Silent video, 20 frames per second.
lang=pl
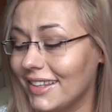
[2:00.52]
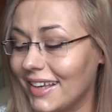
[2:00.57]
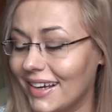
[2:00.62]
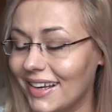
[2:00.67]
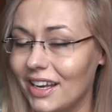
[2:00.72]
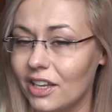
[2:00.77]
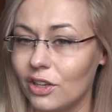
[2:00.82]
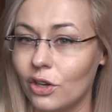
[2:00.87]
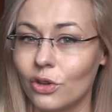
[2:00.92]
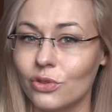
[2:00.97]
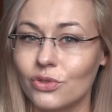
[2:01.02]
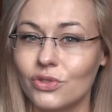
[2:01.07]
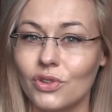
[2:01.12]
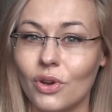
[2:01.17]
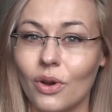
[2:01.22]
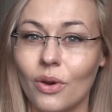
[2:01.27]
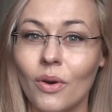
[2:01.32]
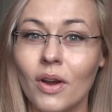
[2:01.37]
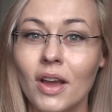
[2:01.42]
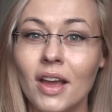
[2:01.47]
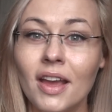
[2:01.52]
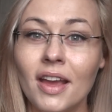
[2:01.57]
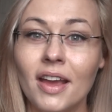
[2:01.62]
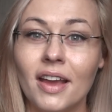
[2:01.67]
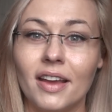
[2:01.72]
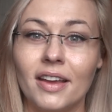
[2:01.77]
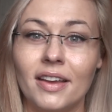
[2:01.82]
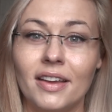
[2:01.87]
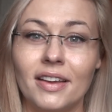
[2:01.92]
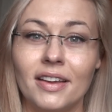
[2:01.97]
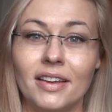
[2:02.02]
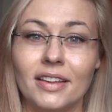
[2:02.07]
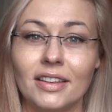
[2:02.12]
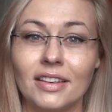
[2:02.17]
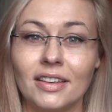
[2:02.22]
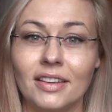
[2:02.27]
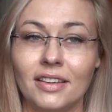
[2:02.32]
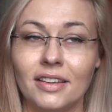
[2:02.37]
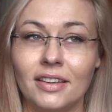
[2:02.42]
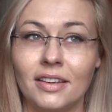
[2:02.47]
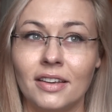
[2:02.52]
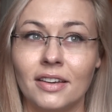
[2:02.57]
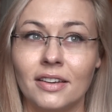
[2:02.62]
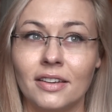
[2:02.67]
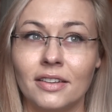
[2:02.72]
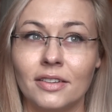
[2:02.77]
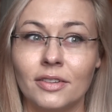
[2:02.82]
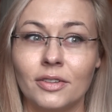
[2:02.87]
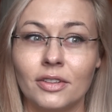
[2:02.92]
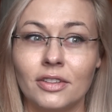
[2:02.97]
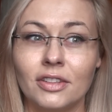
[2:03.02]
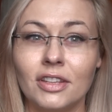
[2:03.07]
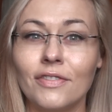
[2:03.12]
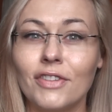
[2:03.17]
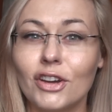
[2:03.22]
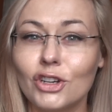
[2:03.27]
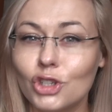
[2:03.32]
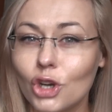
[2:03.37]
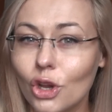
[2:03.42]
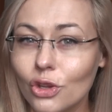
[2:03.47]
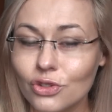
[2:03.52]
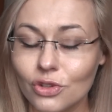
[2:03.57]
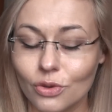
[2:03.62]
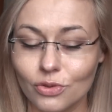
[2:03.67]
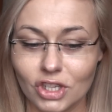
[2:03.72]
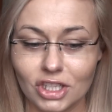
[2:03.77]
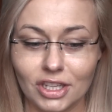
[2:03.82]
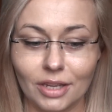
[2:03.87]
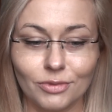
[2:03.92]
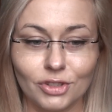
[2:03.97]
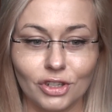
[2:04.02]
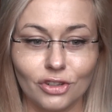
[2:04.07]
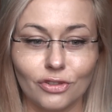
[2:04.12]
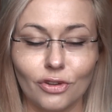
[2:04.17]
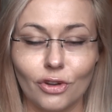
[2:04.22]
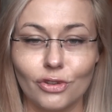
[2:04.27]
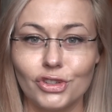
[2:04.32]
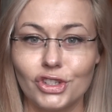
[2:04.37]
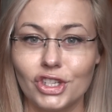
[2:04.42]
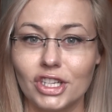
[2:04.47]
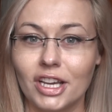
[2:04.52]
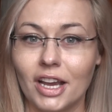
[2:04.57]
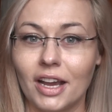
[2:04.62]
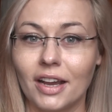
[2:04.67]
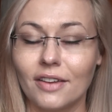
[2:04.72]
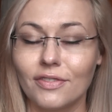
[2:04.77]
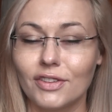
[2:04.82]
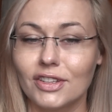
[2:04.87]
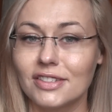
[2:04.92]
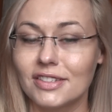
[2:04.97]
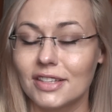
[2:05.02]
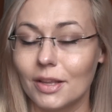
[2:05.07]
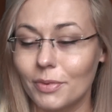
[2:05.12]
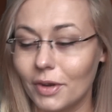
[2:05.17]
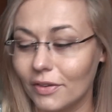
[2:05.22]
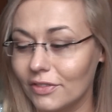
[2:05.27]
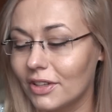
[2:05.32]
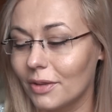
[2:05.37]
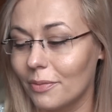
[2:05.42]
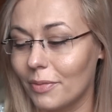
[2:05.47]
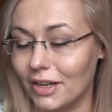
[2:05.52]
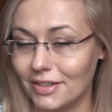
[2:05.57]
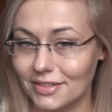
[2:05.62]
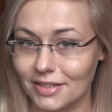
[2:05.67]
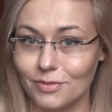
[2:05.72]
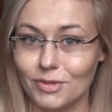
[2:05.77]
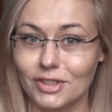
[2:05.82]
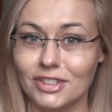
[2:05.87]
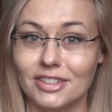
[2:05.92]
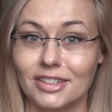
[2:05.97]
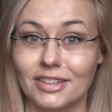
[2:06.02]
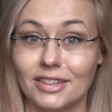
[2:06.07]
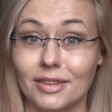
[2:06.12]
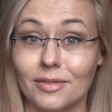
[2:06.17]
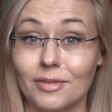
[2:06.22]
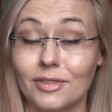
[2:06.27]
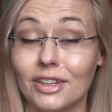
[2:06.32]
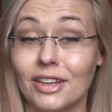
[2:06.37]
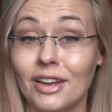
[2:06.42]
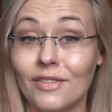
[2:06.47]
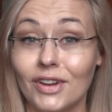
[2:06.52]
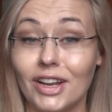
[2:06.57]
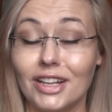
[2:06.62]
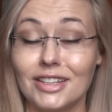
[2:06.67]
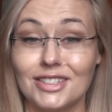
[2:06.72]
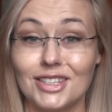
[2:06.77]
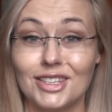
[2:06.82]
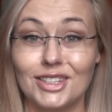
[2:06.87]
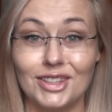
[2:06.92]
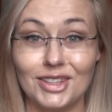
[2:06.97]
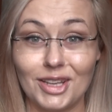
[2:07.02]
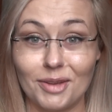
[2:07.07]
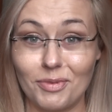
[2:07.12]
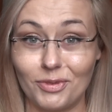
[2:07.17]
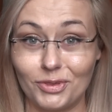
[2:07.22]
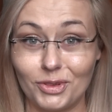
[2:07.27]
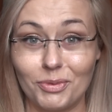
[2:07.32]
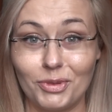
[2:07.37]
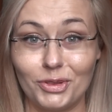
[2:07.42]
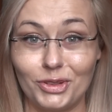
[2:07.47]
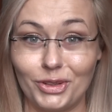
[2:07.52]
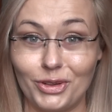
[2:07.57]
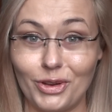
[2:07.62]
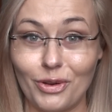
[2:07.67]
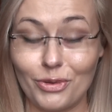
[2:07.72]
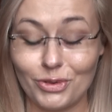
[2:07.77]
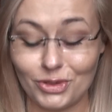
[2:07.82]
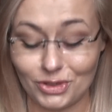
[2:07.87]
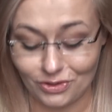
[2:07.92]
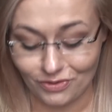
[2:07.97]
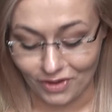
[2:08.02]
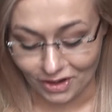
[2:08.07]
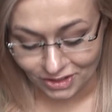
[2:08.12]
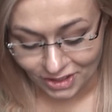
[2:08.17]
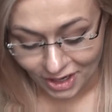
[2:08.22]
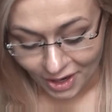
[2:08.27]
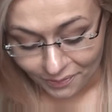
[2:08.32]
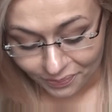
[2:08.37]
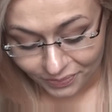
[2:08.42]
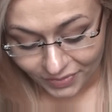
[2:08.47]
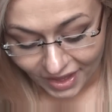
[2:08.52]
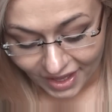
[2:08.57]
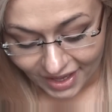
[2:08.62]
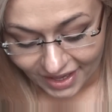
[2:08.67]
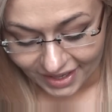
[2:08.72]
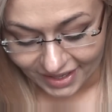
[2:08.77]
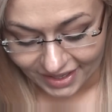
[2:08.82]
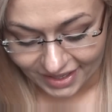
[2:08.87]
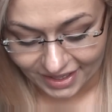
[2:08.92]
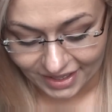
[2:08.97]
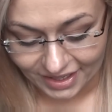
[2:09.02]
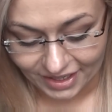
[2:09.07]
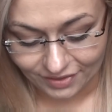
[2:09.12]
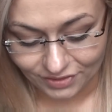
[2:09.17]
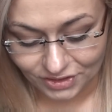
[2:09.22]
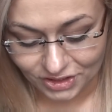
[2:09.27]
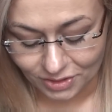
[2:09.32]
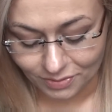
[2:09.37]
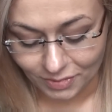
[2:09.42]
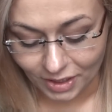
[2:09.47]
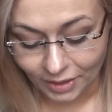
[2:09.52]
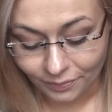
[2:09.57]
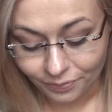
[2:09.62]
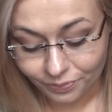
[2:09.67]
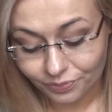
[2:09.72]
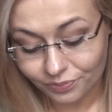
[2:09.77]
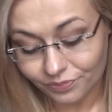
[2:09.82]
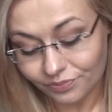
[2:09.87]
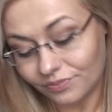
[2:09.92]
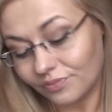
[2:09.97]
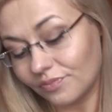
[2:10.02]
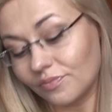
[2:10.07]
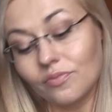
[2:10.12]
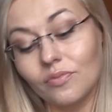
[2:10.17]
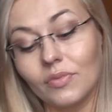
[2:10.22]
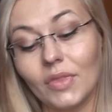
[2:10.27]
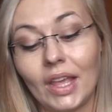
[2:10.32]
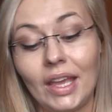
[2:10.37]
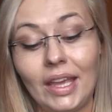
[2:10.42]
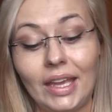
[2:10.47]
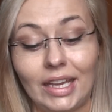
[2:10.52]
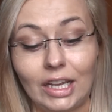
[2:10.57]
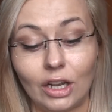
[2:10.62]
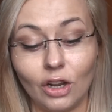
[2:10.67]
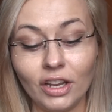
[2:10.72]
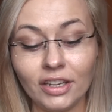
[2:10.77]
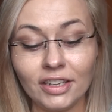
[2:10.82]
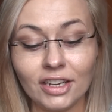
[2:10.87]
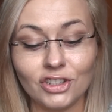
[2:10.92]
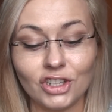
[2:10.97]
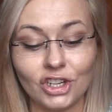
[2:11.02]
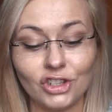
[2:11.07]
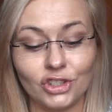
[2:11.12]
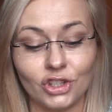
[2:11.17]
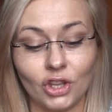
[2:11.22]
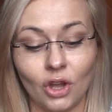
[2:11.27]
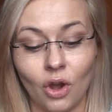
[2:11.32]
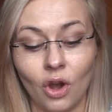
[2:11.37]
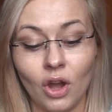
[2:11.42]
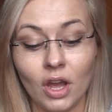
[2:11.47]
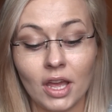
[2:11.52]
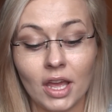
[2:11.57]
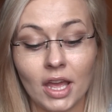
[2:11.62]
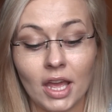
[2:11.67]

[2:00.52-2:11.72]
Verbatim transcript: nie klejącą i nie ważącą się tam gdzieś w kącikach, więc naprawdę balsam jest rewelacyjny, na pewno będę go używać w zimie. Kolejna rzecz to